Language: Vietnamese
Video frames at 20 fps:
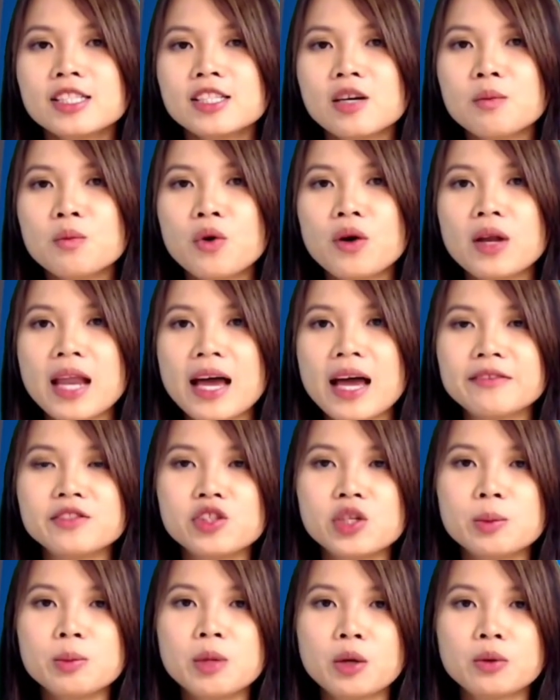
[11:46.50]
Trong buổi
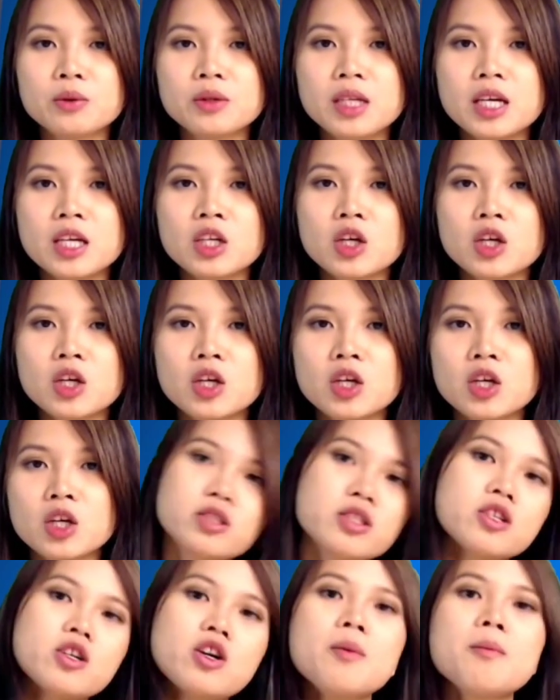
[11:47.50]
livestream đầu tiên còn có
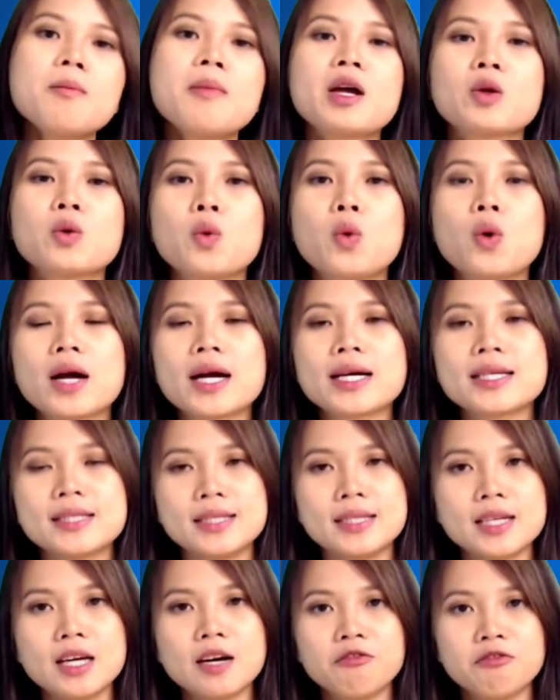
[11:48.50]
sự góp mặt của ca
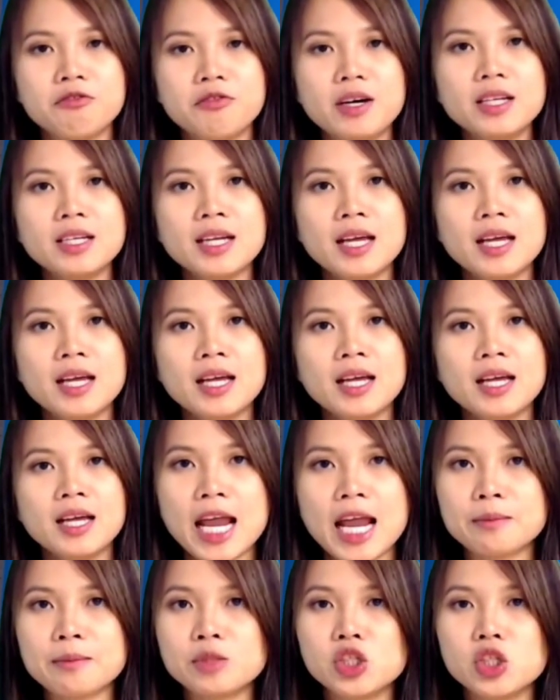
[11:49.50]
sĩ Cẩm Vân,
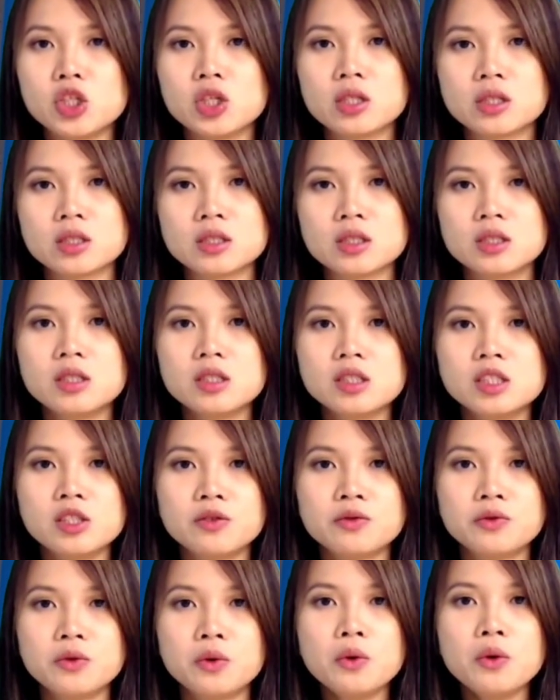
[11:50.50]
Lam Trường, Dương
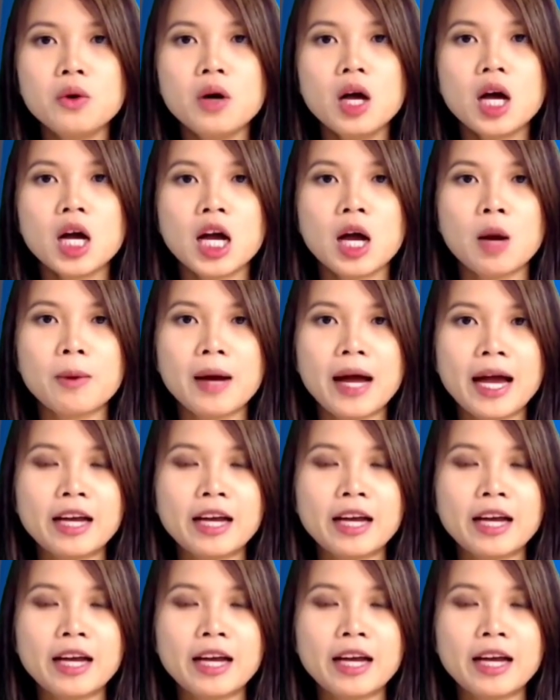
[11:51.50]
Triệu Vũ, Ngọc